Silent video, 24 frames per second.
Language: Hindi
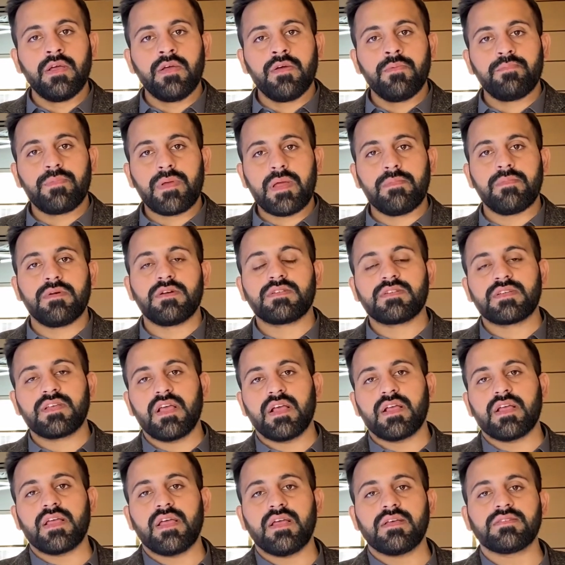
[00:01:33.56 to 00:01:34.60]
पेमेंट्स के
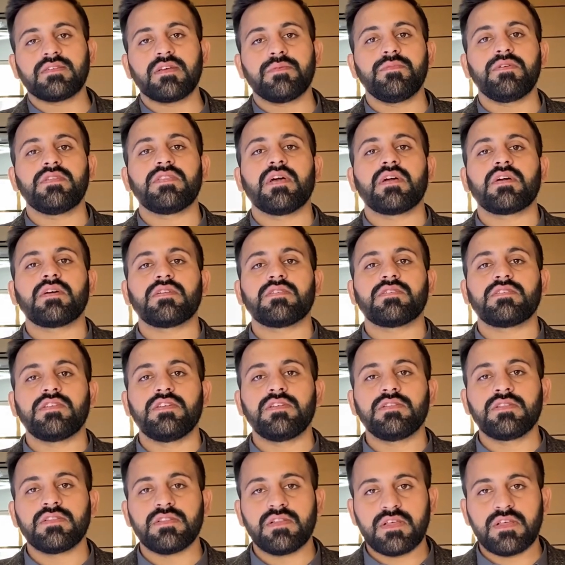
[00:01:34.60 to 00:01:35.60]
अगेंस्ट अभी तक रसीद